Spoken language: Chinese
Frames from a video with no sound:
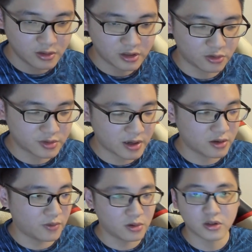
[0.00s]
电容式麦克
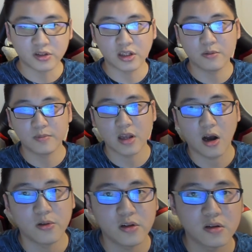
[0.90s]
风可能声音比较
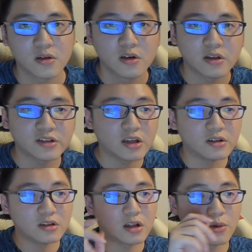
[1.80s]
好一点。那现在你
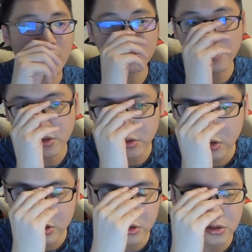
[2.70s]
听到的话，就变成
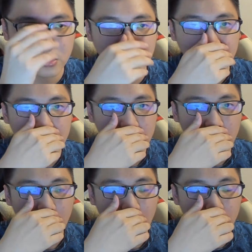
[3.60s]
是这个，
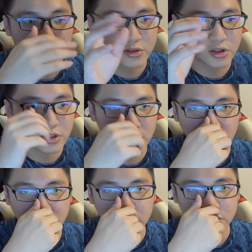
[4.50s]
呃，光摄像头
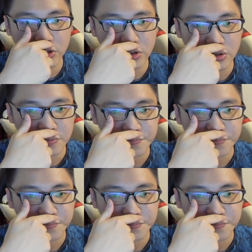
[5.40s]
的一个声音。